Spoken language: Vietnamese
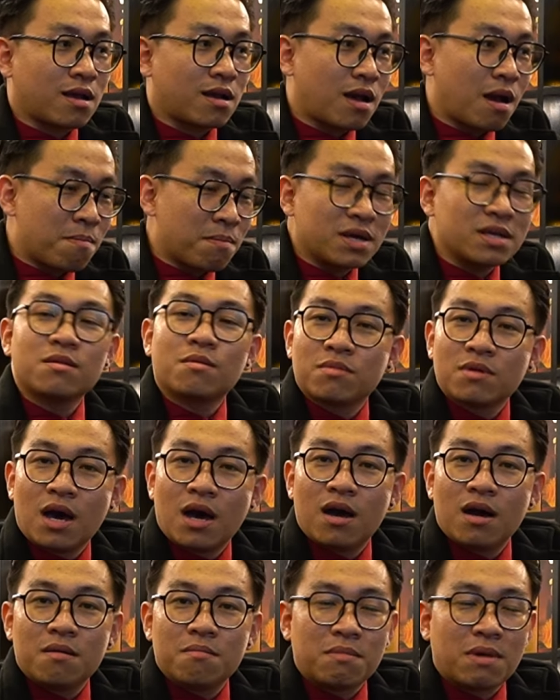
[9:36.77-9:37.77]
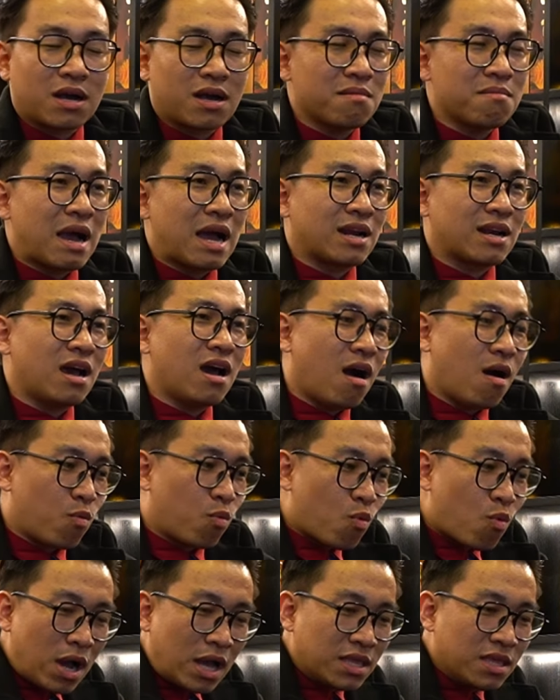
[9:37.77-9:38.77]
cầm cái tông đơ mà các bạn đã học
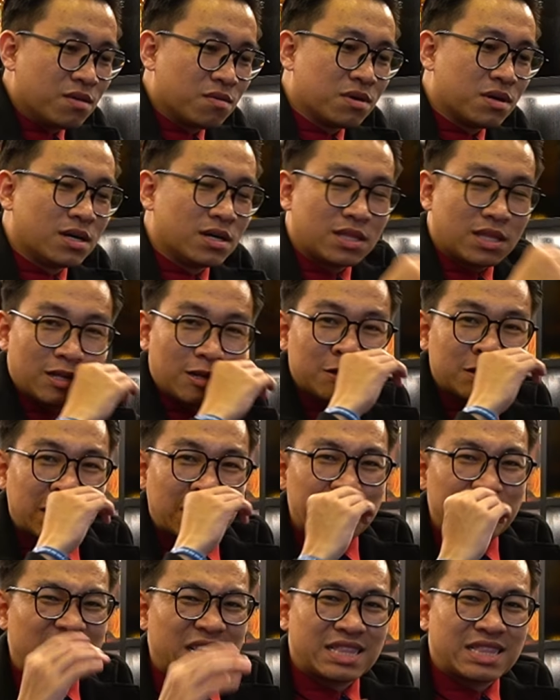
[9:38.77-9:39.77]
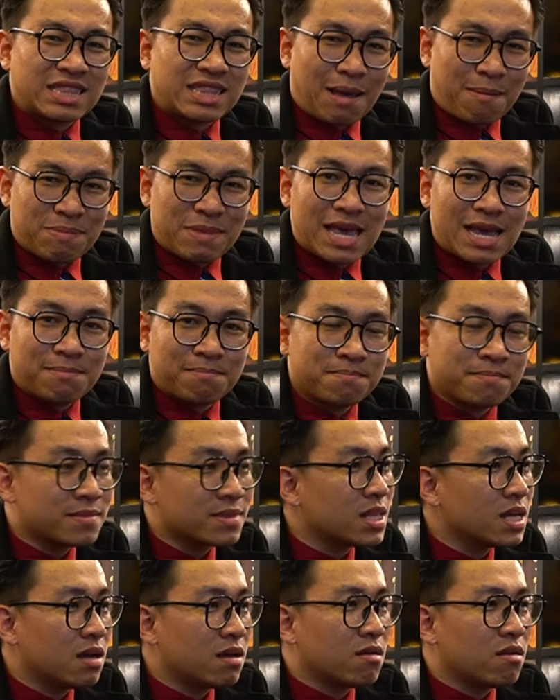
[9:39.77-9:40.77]
quá nhiều người thì nó sẽ bị tạp nham,
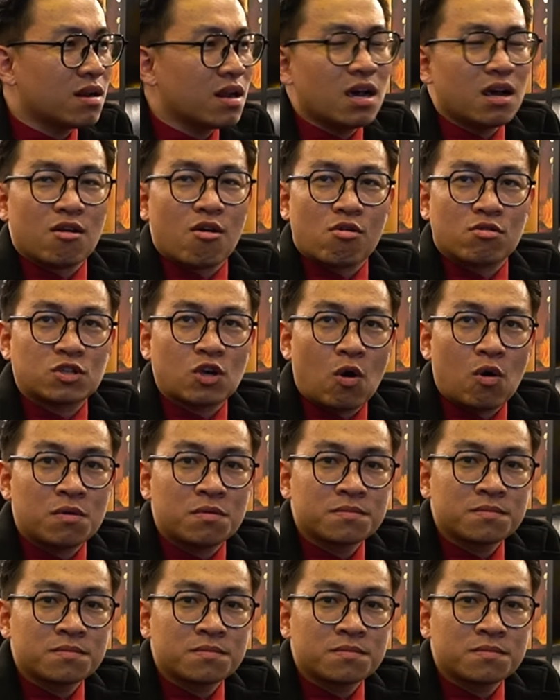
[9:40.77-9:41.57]
tức là nó rất là lộn xộn.